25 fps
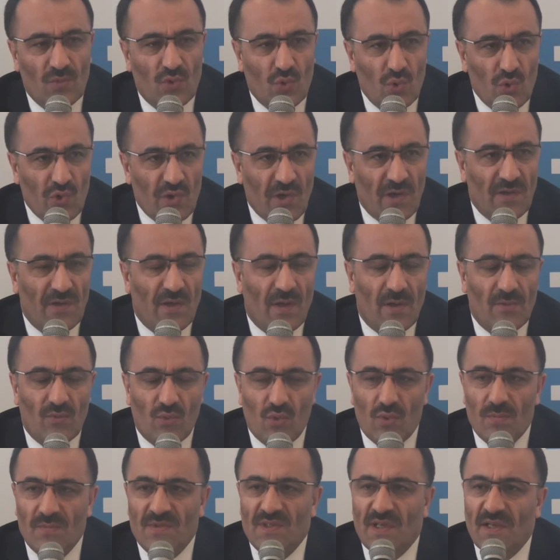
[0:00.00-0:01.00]
Türkiye'den
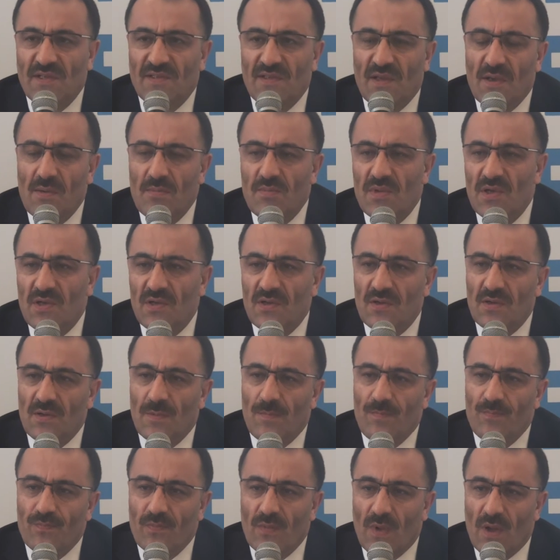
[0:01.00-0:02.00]
tüm 81 e,
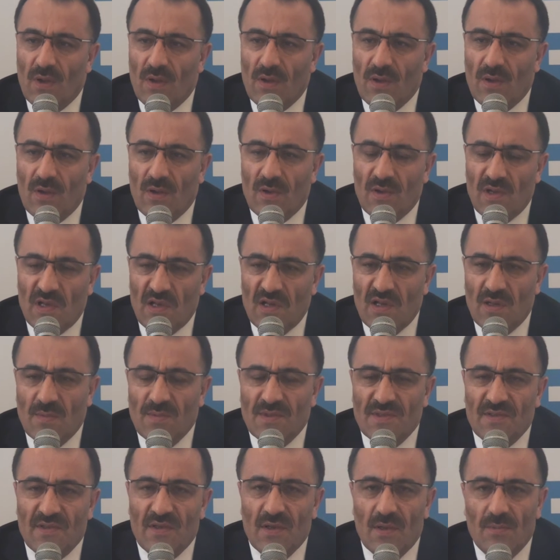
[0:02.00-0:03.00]

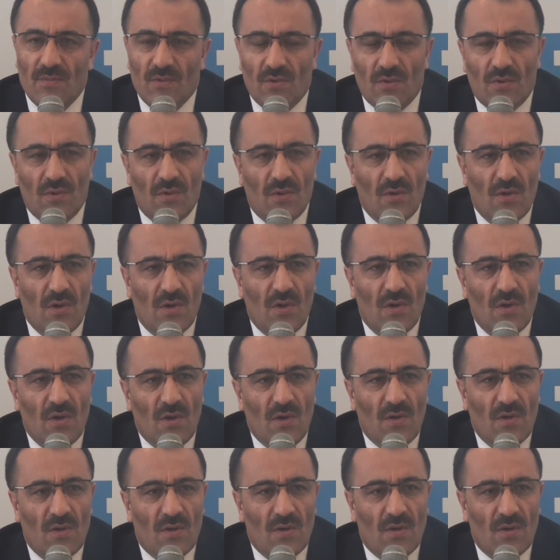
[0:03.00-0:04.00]
ilimizde bu
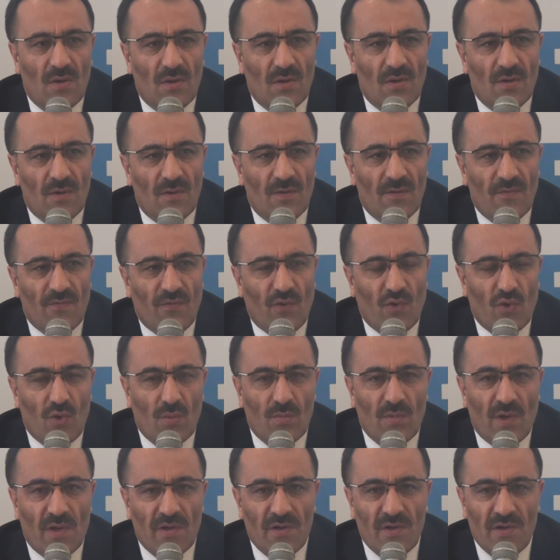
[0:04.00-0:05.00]
e,
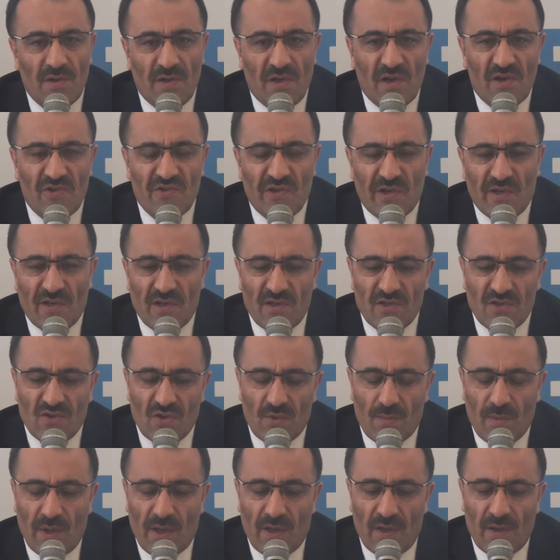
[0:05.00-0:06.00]
forumları
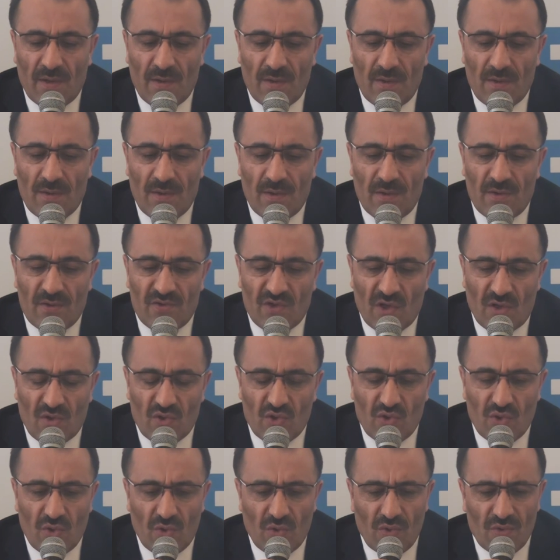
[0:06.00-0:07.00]
gerçekleştirmeye e,
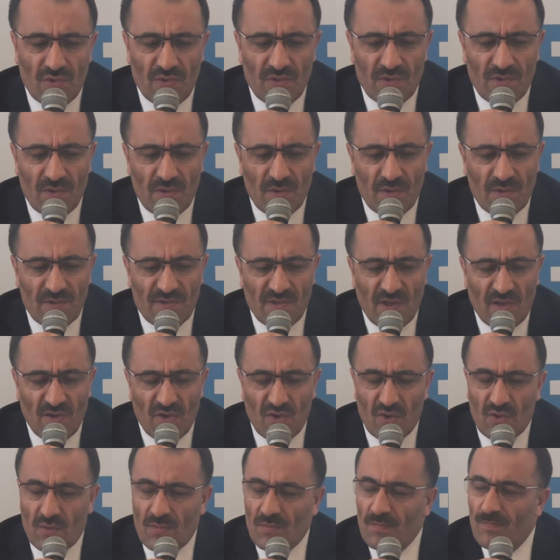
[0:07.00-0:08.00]
çalışıyoruz. E,
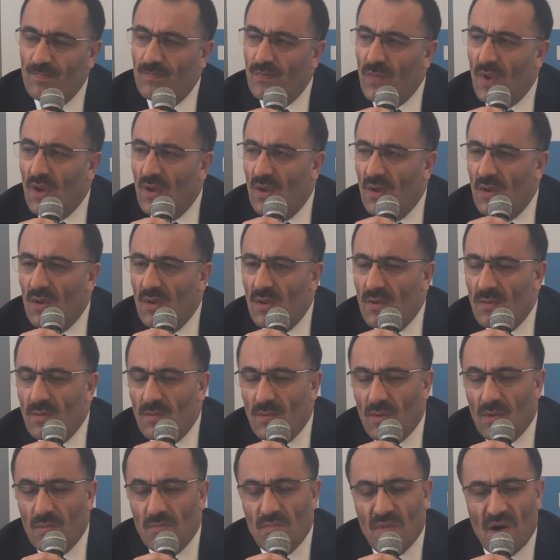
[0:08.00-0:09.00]
sanırım
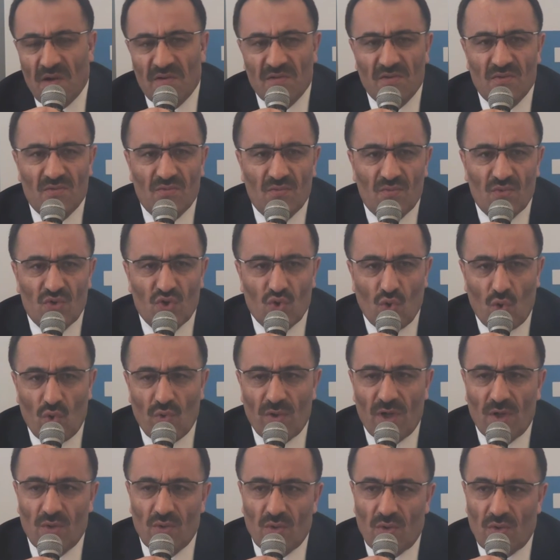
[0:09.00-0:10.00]
e, Mart'ın
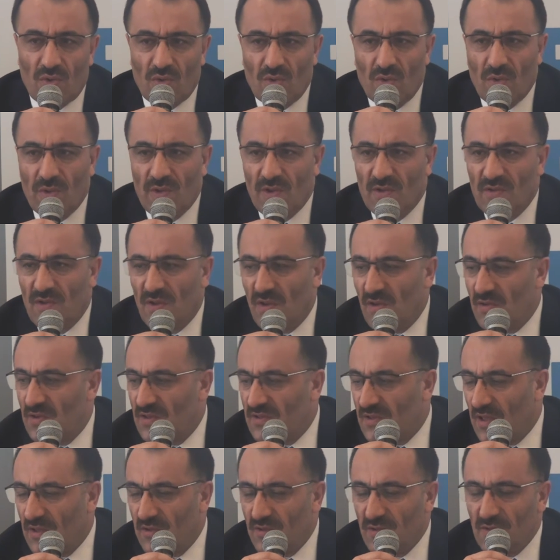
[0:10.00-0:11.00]
sonuna doğru ya da
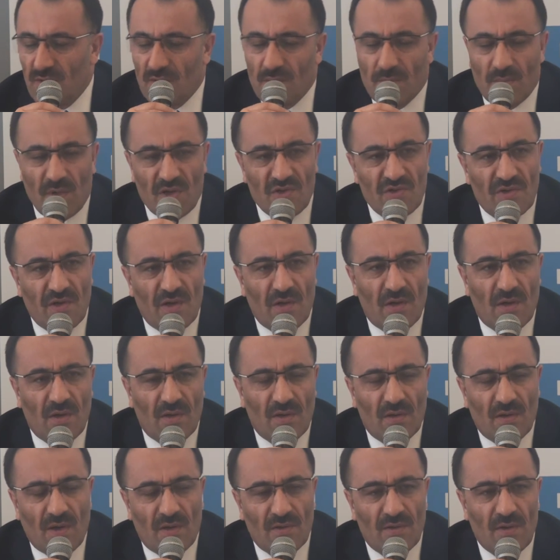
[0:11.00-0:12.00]
Nisan'ın başına
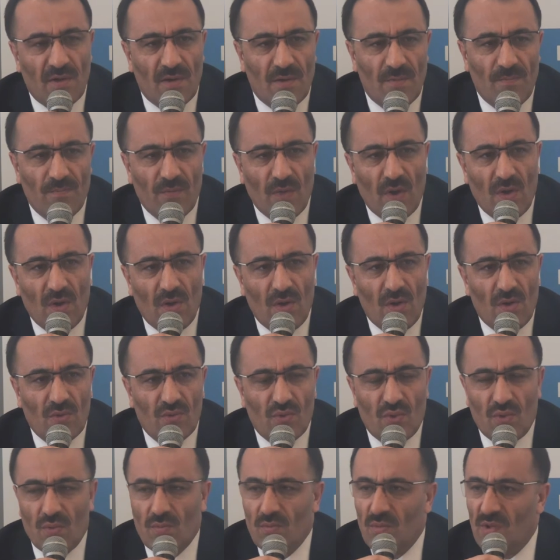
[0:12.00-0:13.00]
kadar
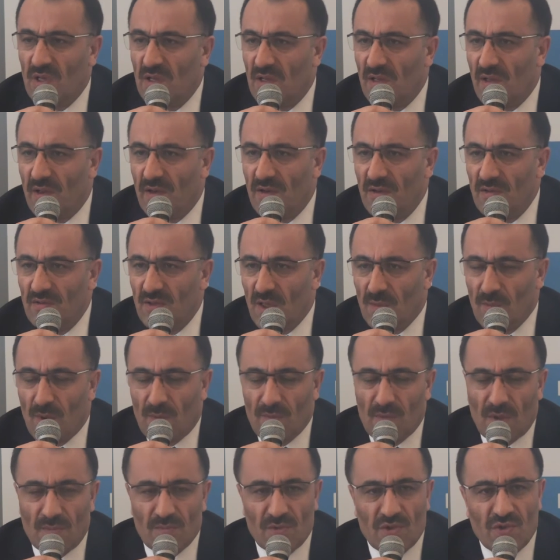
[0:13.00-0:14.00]
tüm illeri
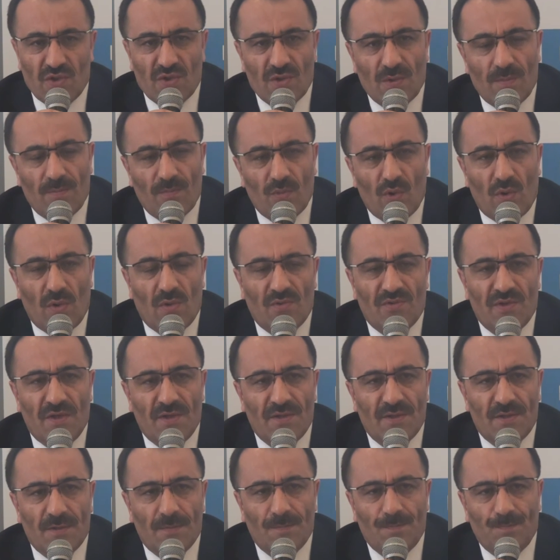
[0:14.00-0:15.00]
tamamlamış
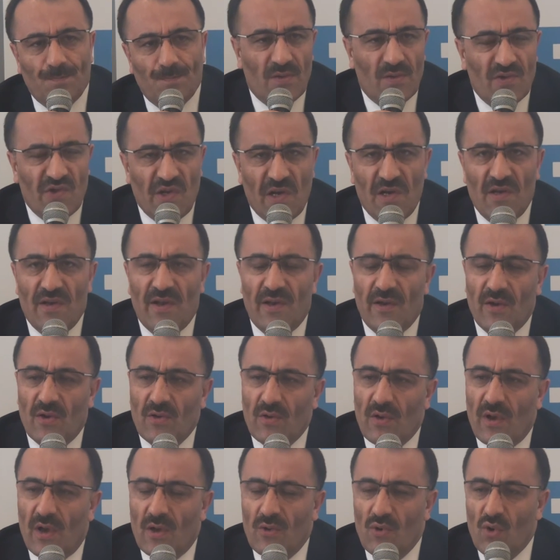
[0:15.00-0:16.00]
olacağız. Şehirler
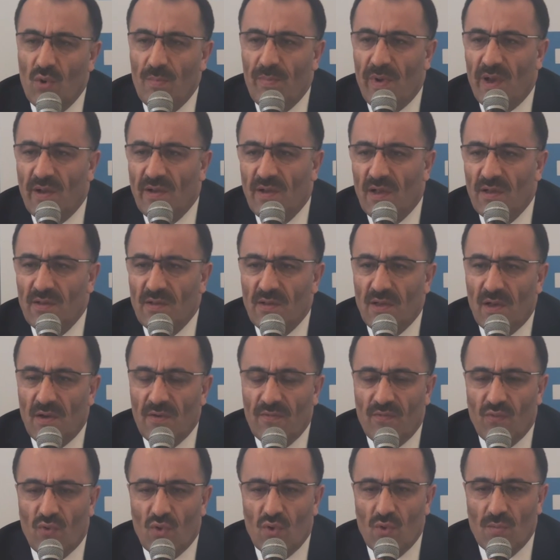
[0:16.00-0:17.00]
ekonomi Beklentileri
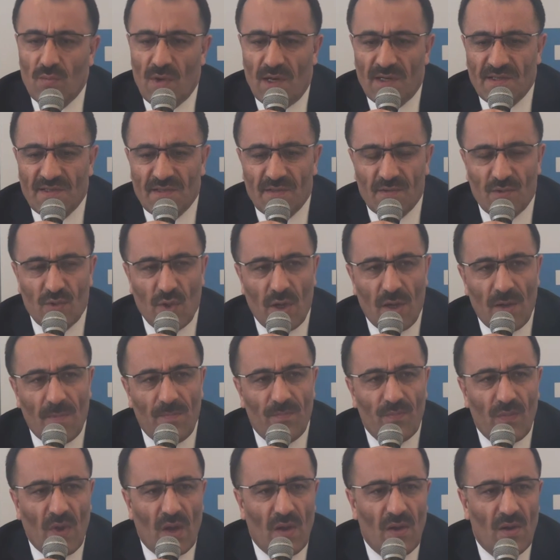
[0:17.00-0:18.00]
Forumu aslında
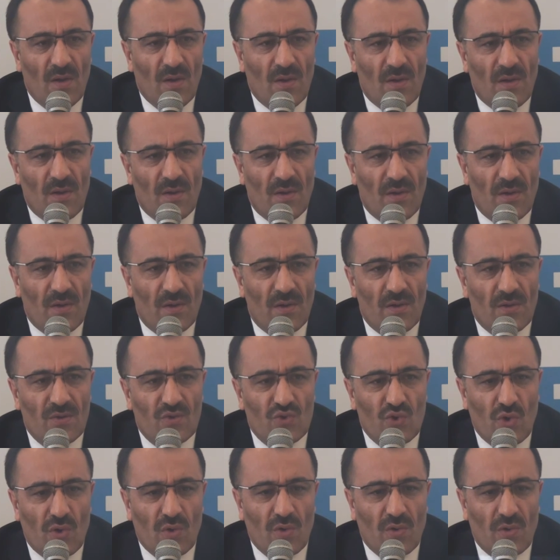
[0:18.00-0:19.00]
ee,
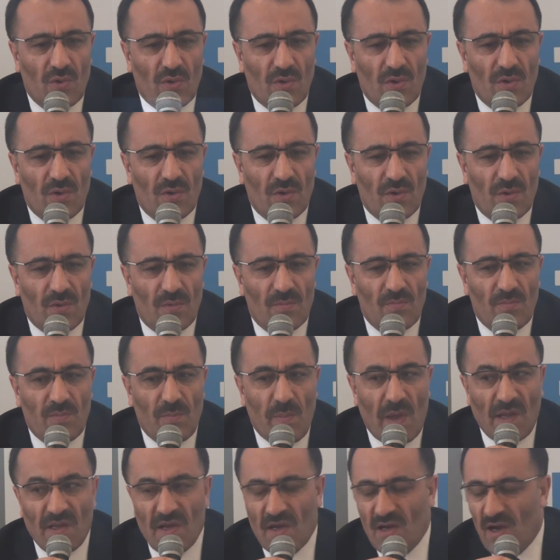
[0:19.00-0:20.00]
çok e,
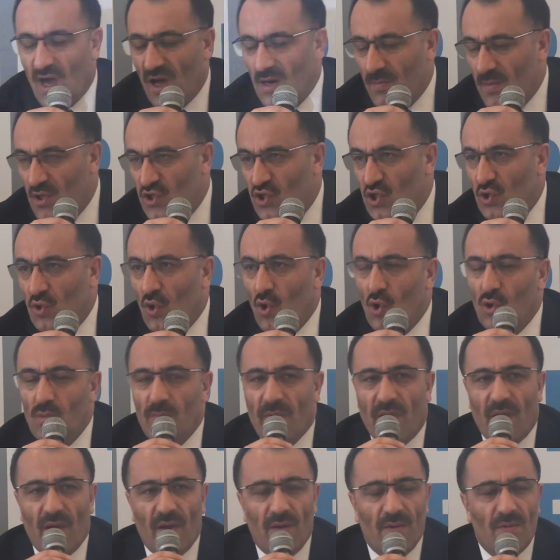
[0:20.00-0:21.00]
belki karmaşık
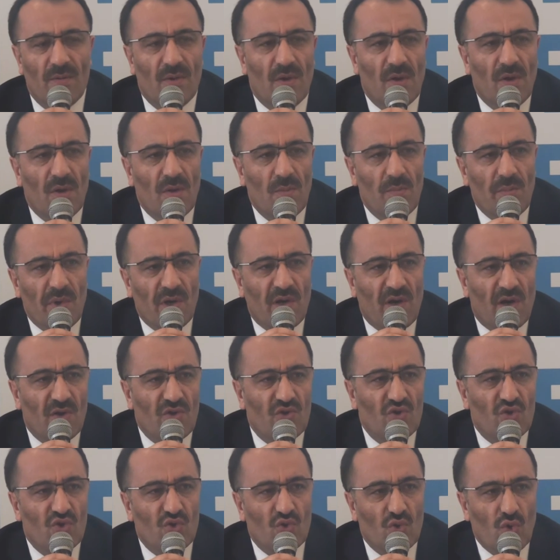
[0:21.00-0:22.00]
olmayan
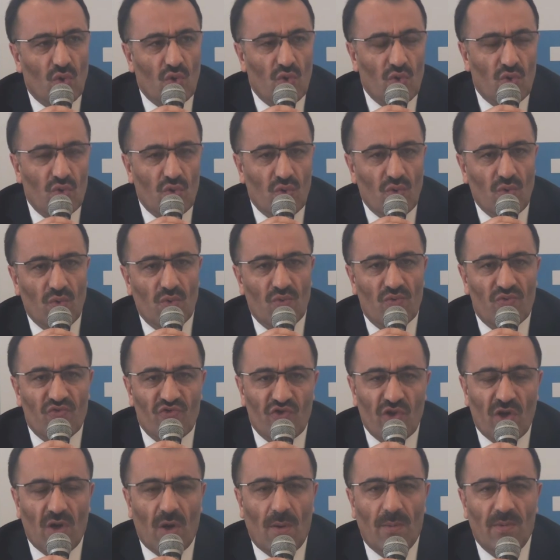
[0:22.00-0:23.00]
birkaç sorunun
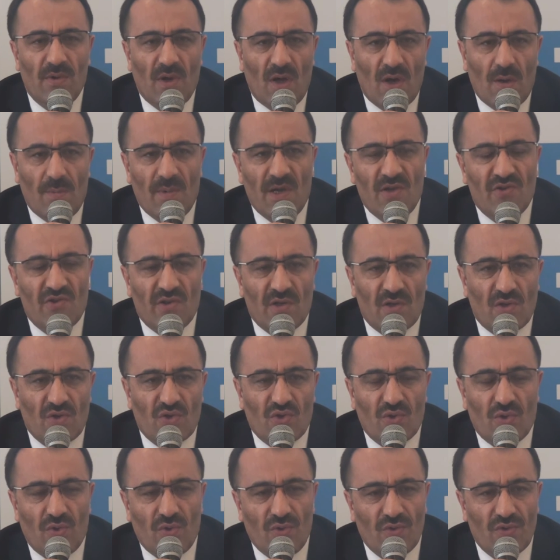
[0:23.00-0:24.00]
cevabını aramaya
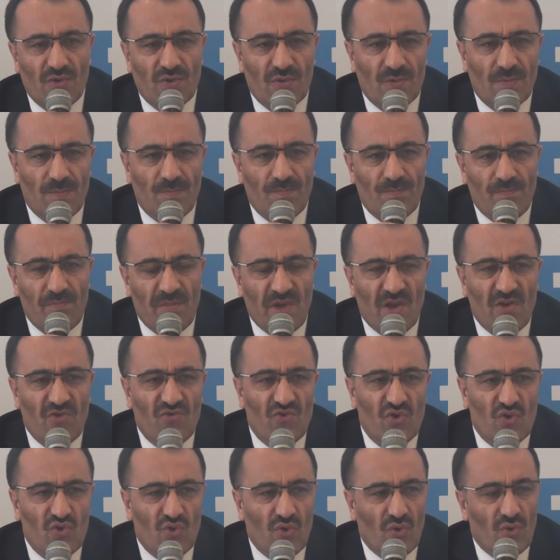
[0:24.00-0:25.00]
çalışıyoruz.
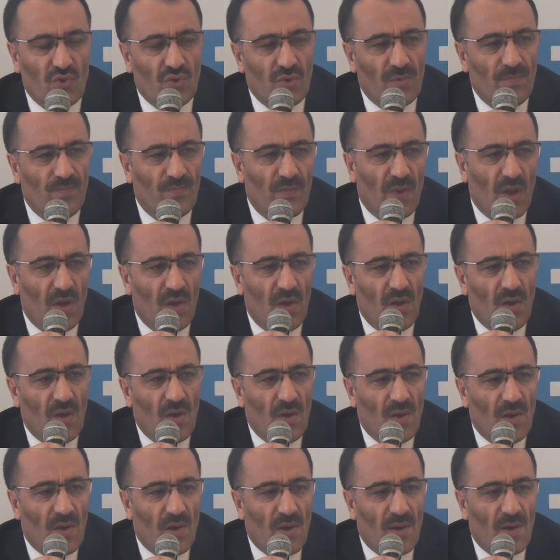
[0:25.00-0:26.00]
Birinci soru
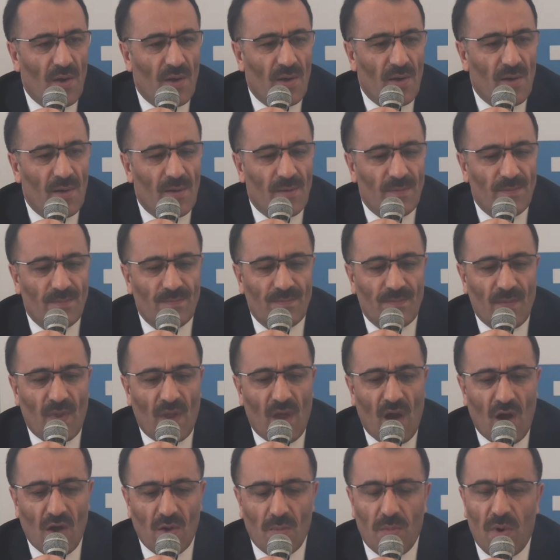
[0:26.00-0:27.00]
e,
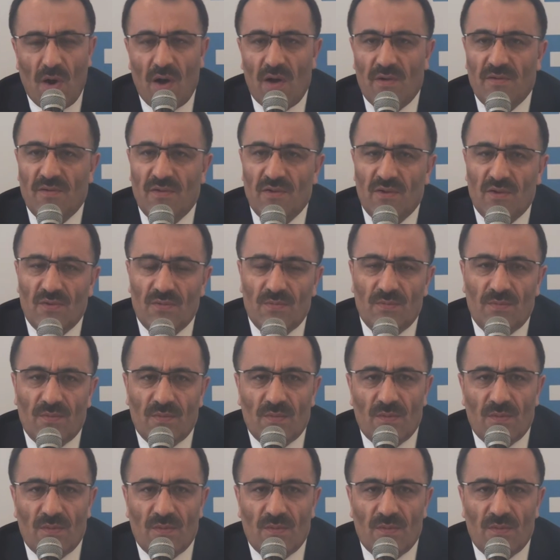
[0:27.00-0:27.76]
AK Parti'nin e,